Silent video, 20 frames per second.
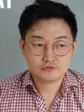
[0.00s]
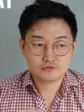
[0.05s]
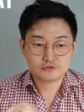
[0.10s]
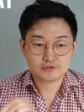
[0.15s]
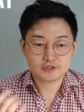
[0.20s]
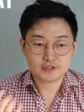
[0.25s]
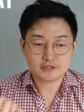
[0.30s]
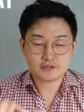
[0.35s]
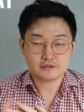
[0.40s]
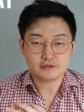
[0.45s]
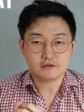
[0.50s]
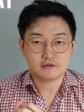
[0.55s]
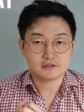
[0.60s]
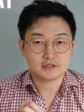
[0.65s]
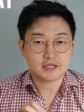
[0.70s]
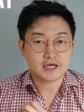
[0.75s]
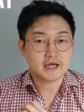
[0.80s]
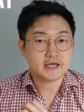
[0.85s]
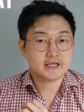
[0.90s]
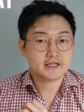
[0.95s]
주체성,
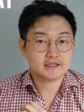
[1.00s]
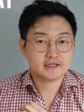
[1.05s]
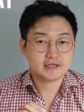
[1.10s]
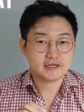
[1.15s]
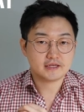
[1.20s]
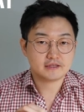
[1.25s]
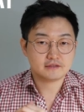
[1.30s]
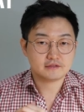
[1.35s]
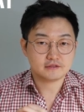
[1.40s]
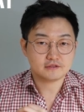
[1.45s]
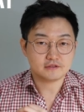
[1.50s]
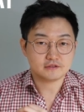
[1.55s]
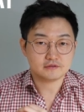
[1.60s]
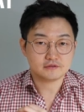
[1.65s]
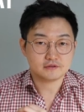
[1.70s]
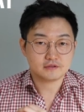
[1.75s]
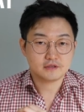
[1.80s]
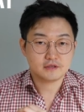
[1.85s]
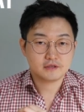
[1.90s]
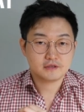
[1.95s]
나에 대한
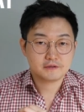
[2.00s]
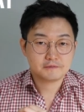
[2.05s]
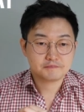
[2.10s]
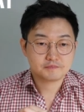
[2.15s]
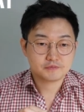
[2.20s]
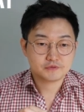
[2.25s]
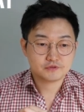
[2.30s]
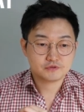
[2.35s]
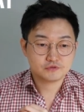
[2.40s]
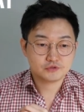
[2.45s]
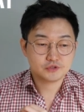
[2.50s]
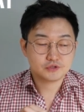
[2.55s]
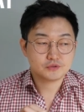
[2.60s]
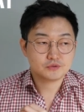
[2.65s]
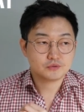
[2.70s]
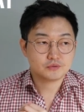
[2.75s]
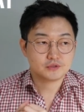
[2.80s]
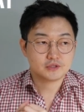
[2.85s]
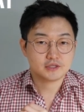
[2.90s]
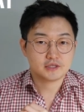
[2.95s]
그런
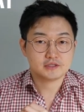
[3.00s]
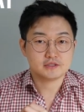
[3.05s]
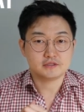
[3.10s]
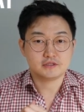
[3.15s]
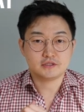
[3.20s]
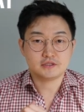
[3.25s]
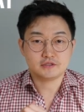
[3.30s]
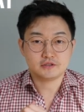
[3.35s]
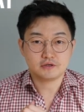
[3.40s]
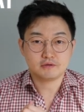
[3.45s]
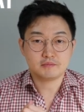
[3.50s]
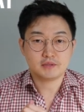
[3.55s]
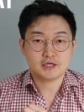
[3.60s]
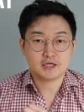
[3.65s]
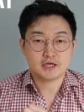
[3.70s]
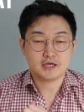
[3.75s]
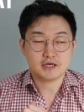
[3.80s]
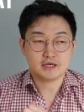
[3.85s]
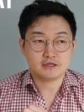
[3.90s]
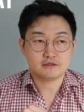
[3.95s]
주인공이라는 의식이 정말
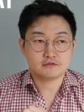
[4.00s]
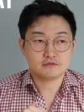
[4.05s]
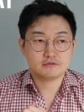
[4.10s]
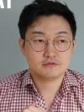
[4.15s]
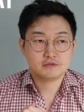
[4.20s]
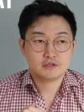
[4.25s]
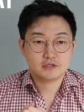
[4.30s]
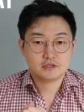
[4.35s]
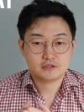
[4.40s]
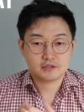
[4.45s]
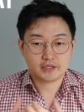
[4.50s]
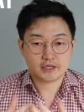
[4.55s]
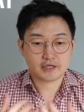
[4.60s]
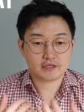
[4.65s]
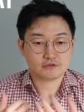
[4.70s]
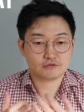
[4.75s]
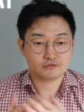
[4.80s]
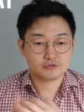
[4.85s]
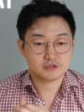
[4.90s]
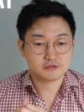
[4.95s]
강하고 내가
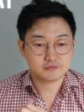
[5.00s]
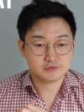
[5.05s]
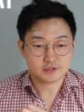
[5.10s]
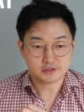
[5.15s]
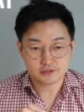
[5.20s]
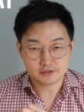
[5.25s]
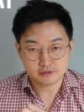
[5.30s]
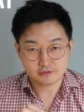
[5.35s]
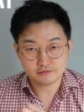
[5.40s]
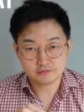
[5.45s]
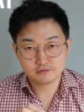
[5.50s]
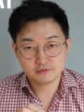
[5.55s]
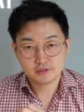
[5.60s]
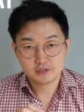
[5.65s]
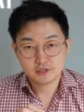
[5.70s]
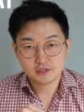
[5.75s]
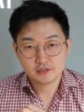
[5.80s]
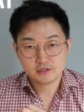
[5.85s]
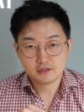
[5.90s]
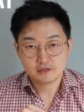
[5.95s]
중심적이고
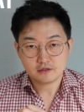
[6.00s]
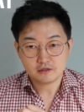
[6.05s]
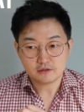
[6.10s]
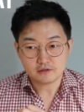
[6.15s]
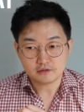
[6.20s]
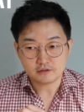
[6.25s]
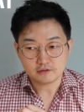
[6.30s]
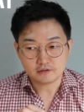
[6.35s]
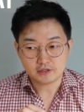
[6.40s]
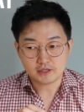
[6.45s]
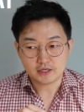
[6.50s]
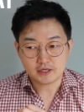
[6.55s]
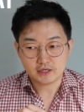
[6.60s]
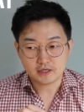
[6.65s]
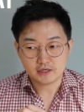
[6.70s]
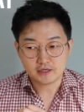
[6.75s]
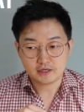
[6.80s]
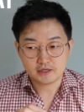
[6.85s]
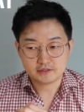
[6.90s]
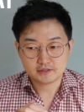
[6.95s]
어,
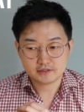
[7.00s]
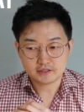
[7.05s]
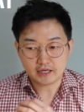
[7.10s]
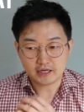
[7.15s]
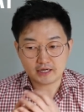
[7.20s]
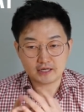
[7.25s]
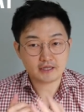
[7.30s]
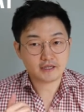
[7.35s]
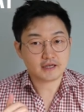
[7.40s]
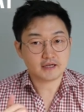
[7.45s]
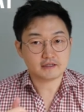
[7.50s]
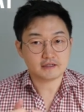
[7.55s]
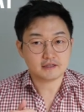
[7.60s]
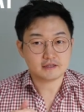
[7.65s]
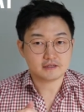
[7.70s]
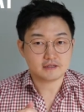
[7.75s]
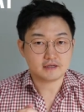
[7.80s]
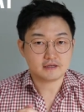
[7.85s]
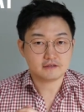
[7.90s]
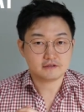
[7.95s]
내가 잘 돼야
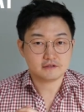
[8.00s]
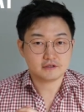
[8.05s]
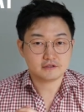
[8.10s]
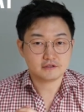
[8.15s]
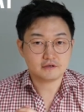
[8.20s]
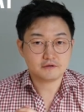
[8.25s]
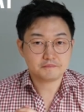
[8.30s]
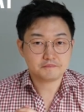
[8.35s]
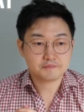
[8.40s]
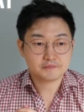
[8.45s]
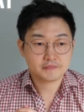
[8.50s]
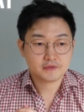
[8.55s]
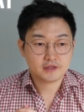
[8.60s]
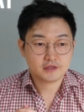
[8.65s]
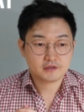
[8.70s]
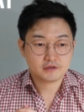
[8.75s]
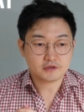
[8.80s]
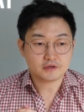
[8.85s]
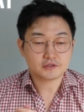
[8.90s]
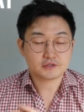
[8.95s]
됩니다. 그래서
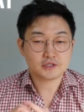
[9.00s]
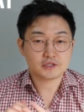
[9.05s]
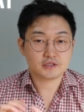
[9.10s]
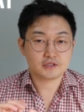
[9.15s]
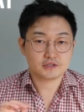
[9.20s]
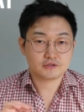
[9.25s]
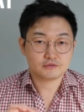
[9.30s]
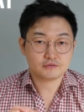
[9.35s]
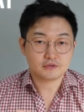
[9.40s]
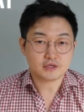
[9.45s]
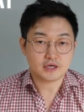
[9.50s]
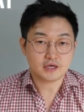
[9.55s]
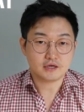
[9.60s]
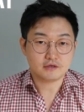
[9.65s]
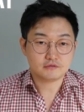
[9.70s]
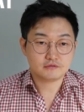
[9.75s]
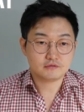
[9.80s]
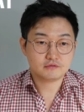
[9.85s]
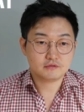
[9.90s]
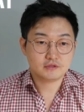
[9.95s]
경쟁 의식도
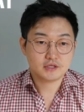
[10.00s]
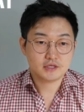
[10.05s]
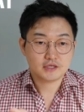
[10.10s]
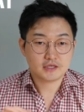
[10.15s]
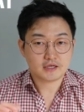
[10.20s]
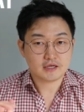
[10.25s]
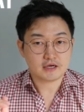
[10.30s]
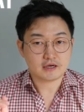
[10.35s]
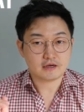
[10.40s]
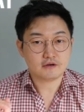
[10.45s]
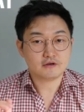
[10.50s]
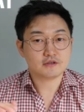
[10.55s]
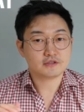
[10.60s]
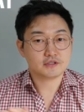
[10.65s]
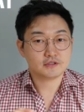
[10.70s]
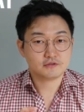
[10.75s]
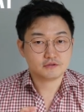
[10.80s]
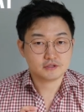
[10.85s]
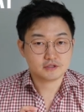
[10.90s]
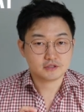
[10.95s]
강하고 약간
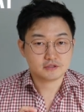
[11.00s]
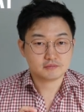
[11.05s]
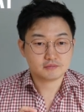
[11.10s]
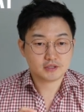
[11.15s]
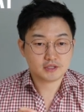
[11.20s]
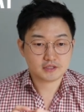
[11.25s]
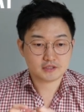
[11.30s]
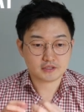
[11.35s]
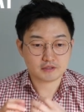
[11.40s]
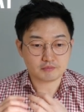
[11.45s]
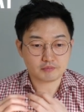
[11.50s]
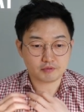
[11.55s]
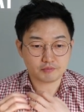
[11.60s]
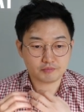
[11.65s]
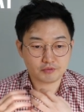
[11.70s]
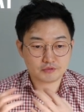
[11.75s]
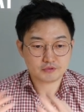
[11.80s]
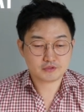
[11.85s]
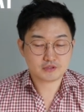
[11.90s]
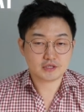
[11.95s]
허세도 있지만 이제 뭐
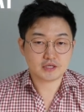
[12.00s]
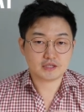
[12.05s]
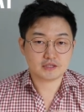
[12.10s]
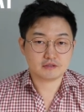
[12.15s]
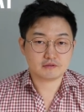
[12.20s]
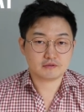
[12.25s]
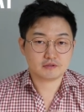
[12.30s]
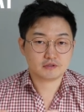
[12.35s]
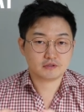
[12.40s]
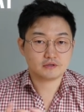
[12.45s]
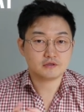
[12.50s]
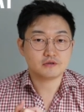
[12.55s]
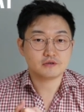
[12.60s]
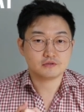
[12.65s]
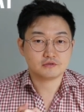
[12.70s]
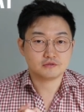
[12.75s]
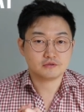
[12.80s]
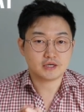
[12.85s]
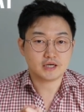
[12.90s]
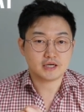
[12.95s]
표출한 그런
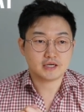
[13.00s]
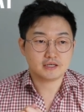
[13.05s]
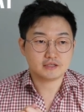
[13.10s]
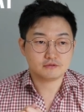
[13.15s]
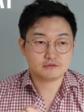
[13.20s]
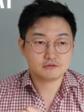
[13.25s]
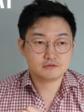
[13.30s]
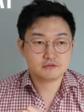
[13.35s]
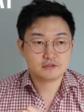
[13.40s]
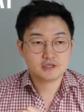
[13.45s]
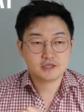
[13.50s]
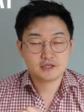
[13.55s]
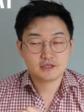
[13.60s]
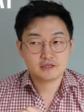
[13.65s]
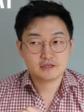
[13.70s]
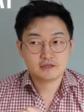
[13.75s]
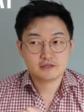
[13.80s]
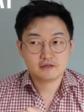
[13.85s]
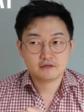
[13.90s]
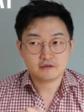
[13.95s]
것도 강하고
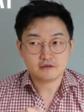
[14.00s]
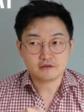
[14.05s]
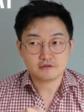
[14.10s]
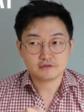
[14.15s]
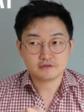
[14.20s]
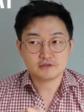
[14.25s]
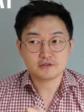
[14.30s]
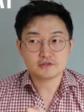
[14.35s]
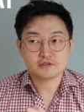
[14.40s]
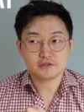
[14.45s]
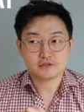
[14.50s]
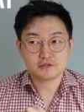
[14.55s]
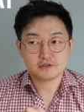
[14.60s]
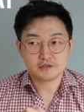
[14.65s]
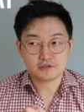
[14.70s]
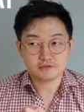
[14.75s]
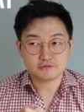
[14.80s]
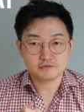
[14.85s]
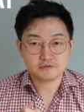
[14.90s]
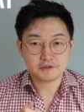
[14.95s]
어, 그런
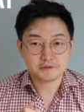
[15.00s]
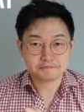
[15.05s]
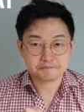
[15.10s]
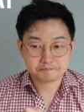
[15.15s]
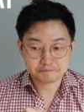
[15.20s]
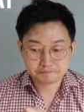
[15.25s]
성격이고요.